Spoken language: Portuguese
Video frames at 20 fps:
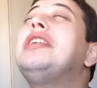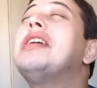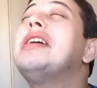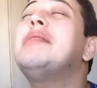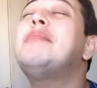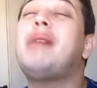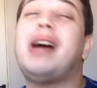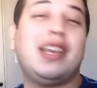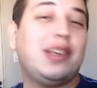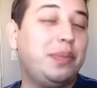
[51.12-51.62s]
que
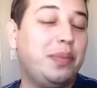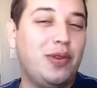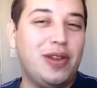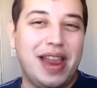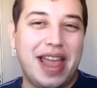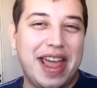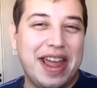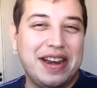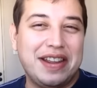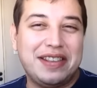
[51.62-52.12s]
ama as
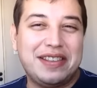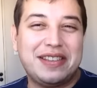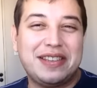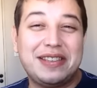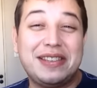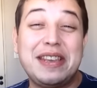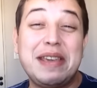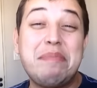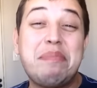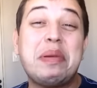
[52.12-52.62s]
mulheres.
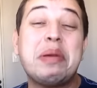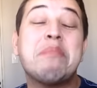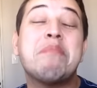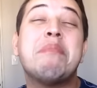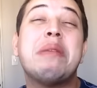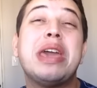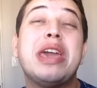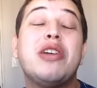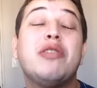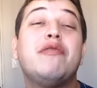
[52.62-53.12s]
Sempre
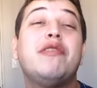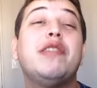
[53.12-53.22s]
amei,